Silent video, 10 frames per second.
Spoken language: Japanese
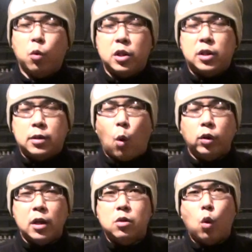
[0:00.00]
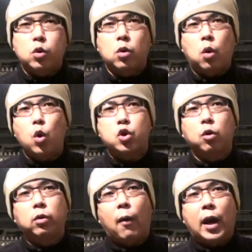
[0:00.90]
つ置きして、蒼天早々、総州
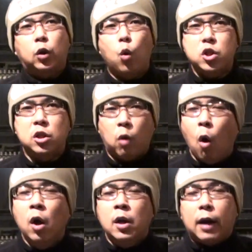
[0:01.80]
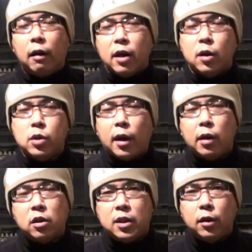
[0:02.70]
小田原、東鎮湖、隠れ小皿
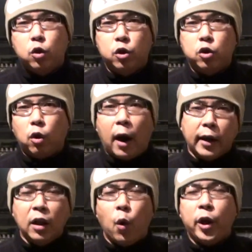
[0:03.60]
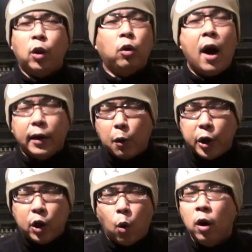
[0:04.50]
の地線群樹の花のお江戸の花を
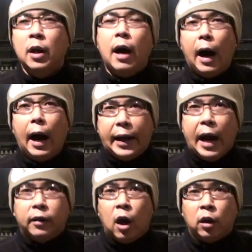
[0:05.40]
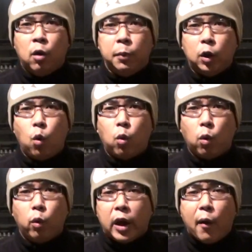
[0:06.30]
色。あれあの花を見て
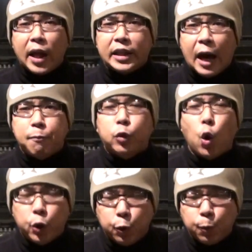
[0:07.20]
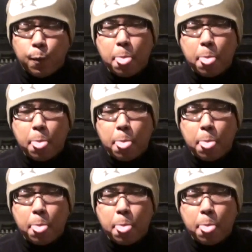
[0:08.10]
心を和らぎやっという。